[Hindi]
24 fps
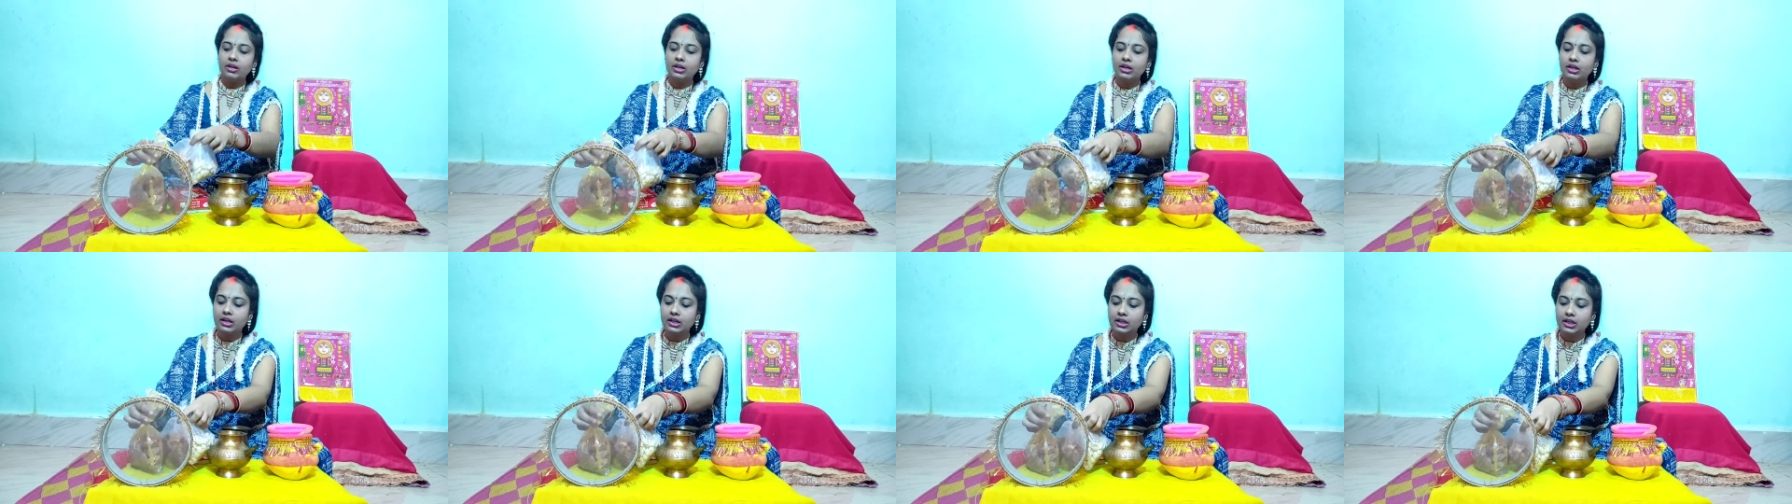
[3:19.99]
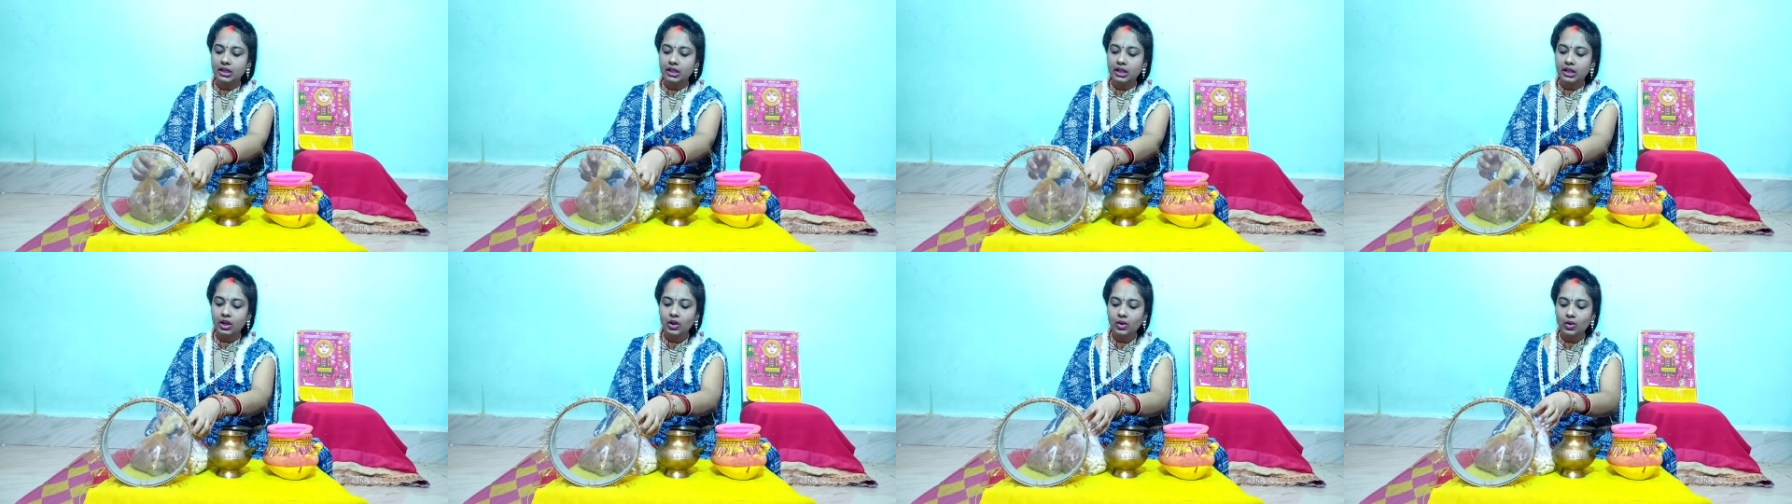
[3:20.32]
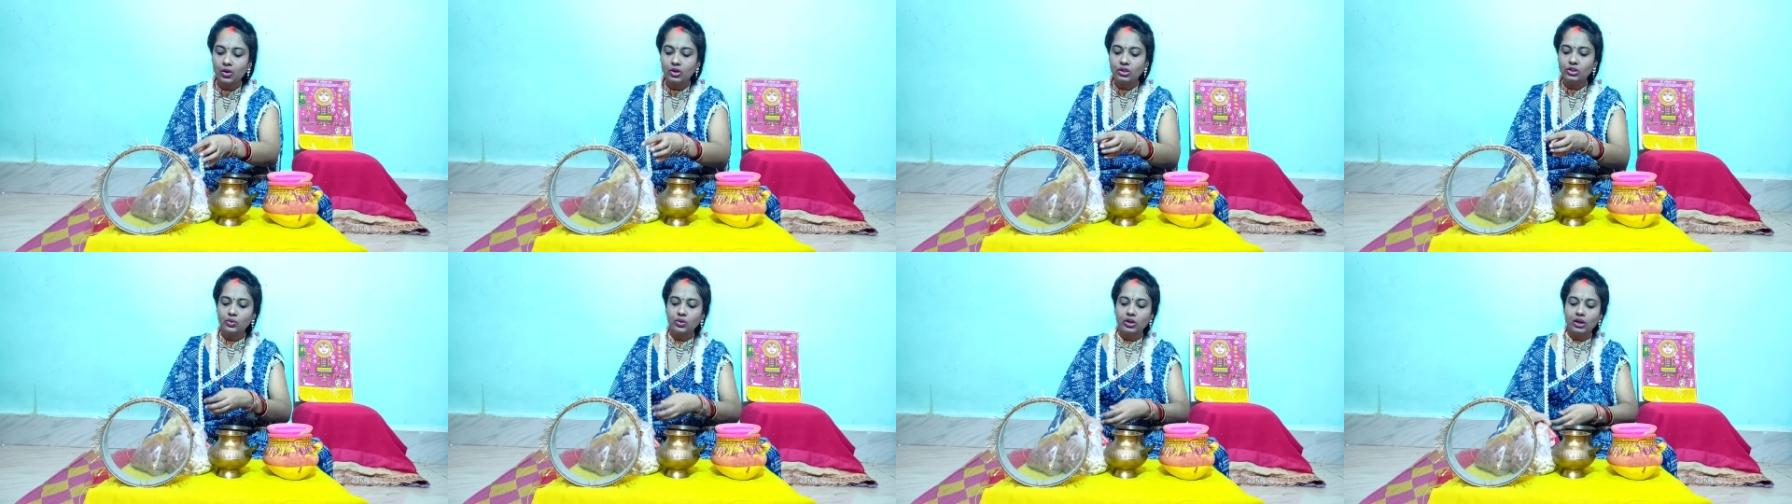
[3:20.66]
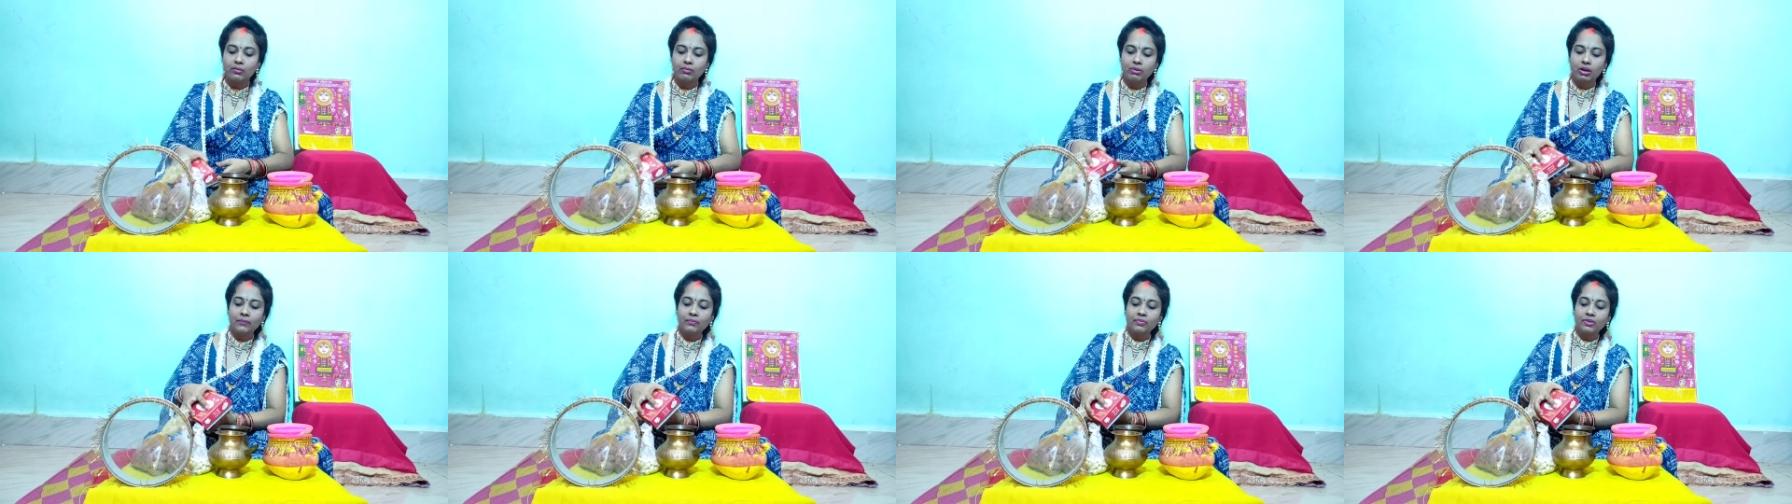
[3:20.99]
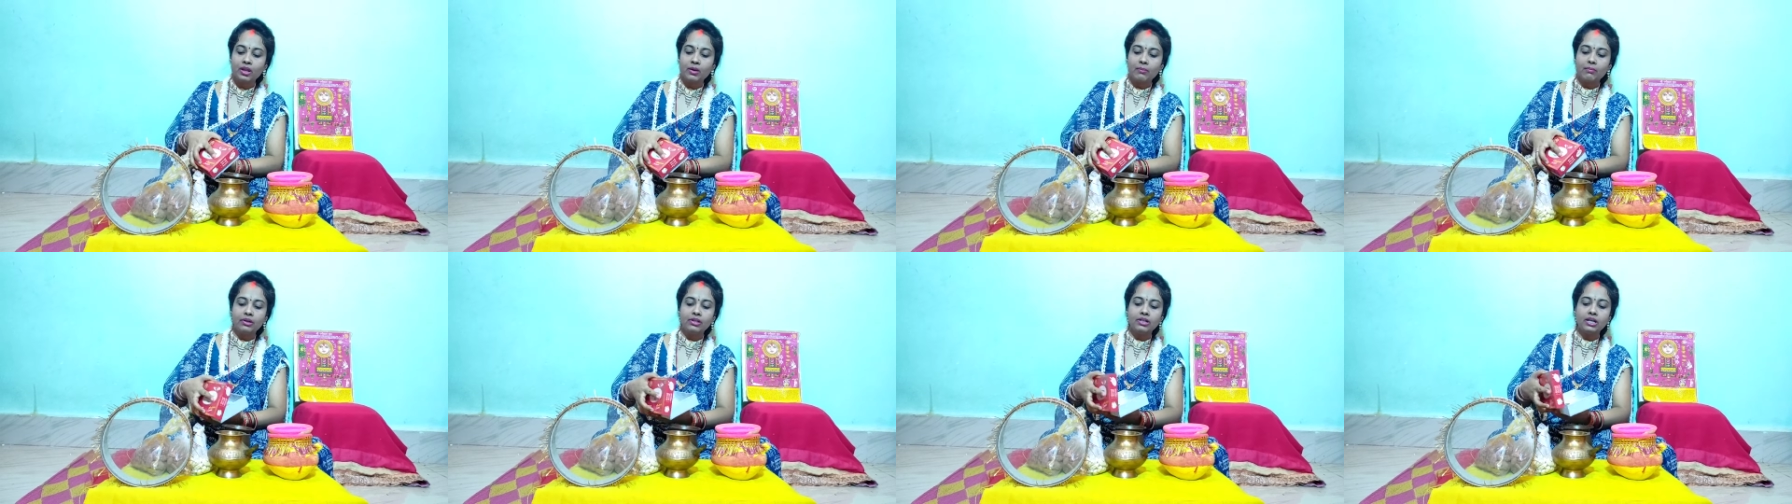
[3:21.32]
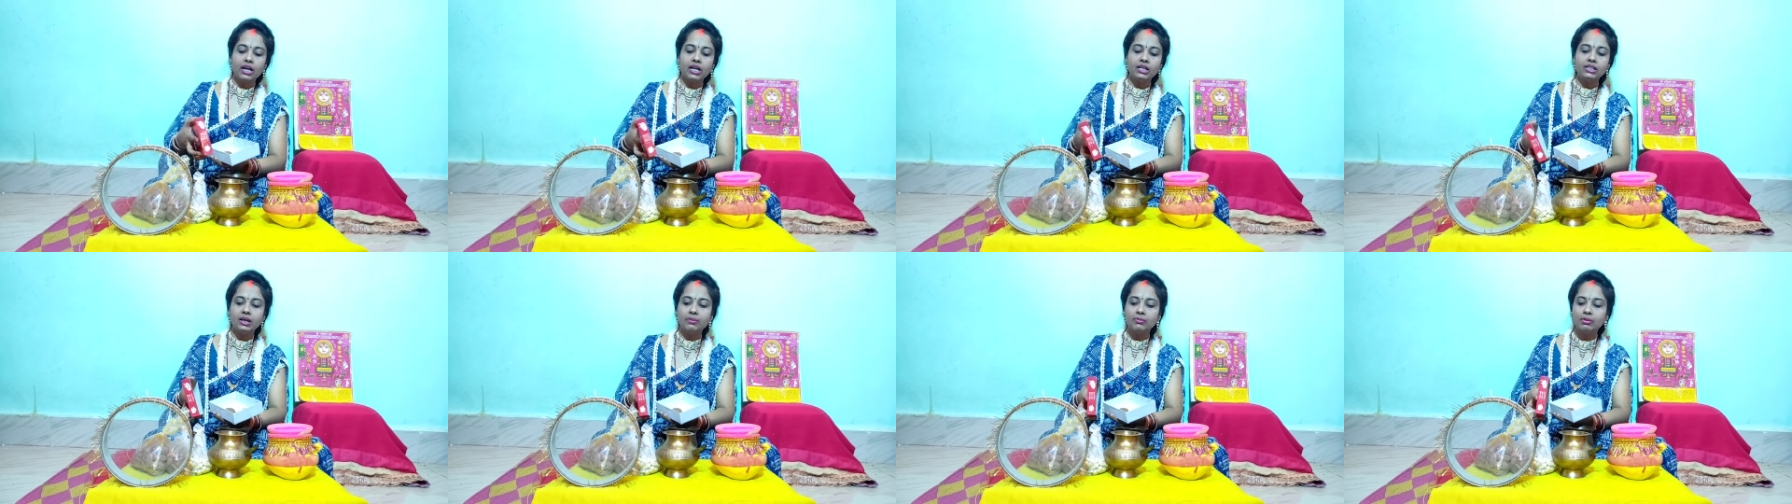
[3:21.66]
मैंने रखे हैं और जो है मैं
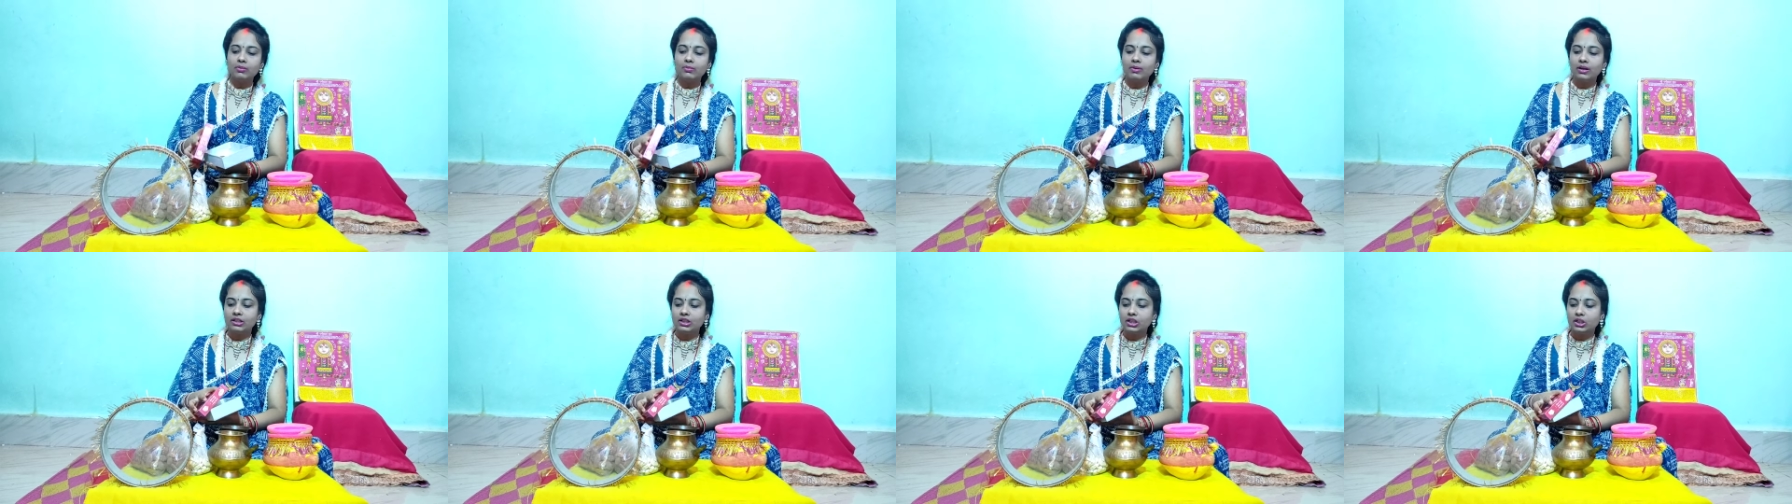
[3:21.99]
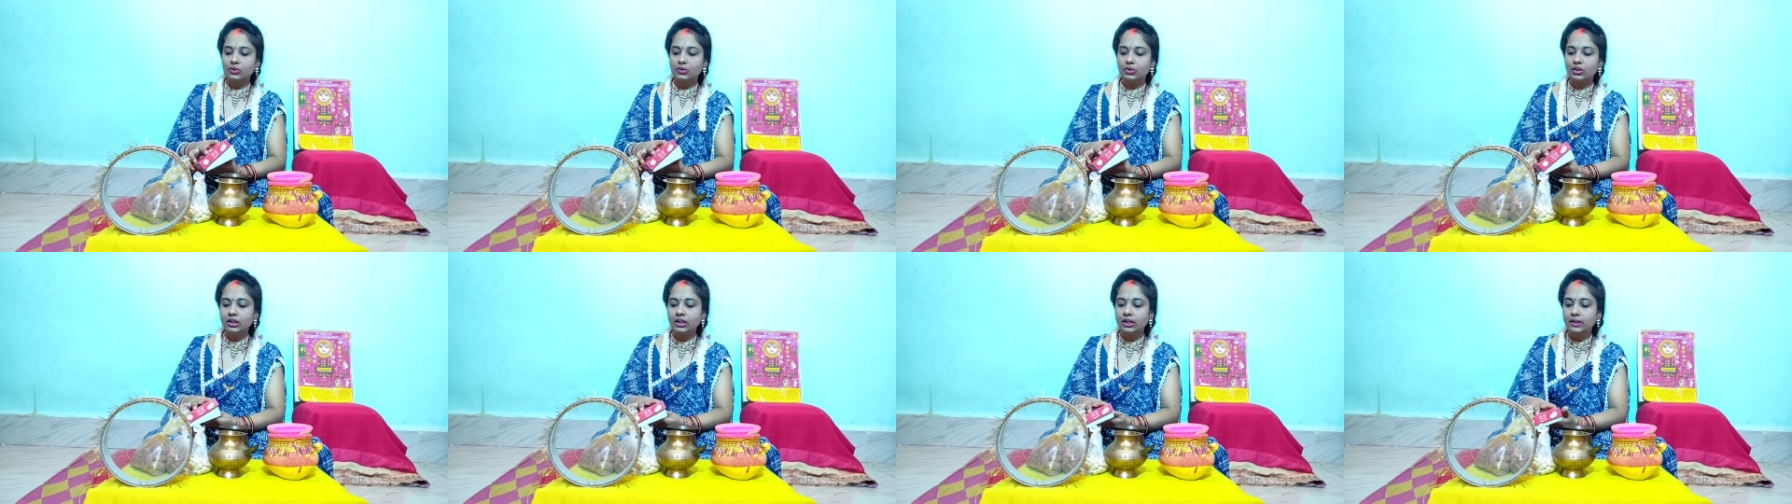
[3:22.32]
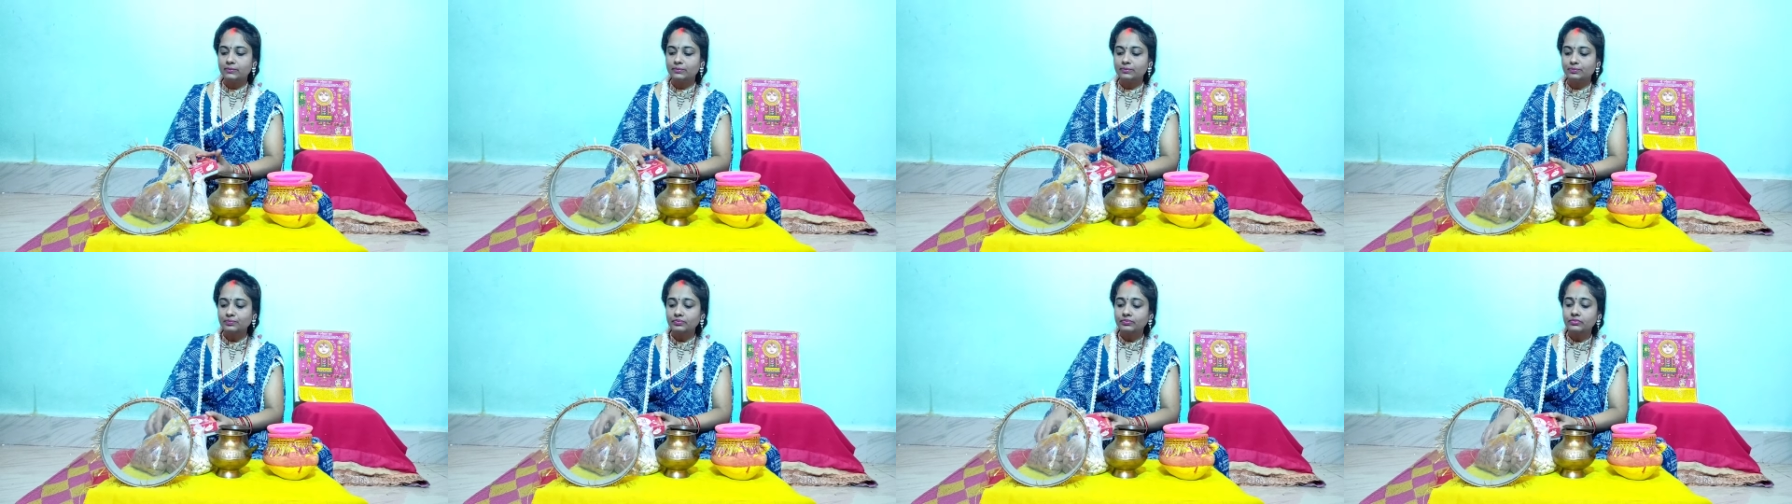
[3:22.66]
मिठाइयाँ भी भरती हूँ ठीक है